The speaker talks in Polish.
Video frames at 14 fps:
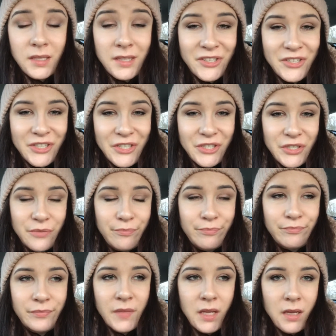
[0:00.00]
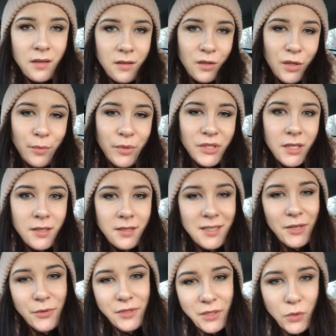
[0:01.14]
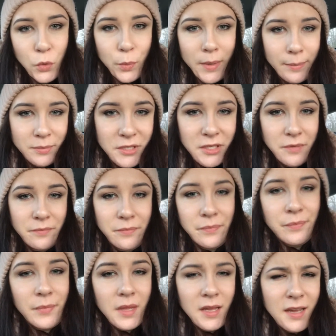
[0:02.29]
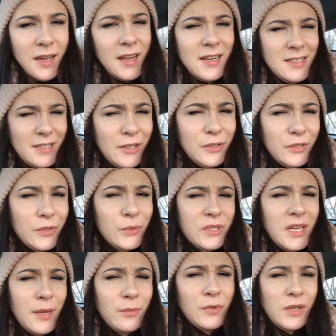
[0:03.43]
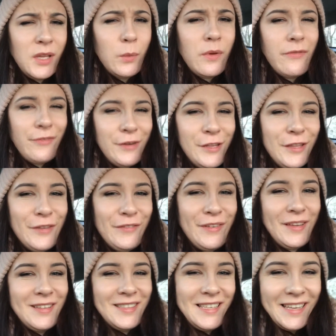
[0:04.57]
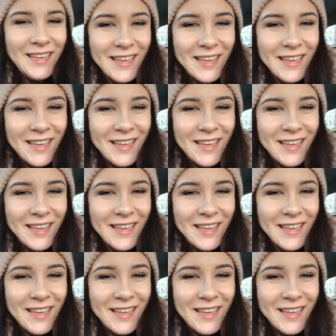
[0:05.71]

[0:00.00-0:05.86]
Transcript: też iść, no bo siedzi cały dzień u babci, ale z tego co słyszałam to jadła fryty, więc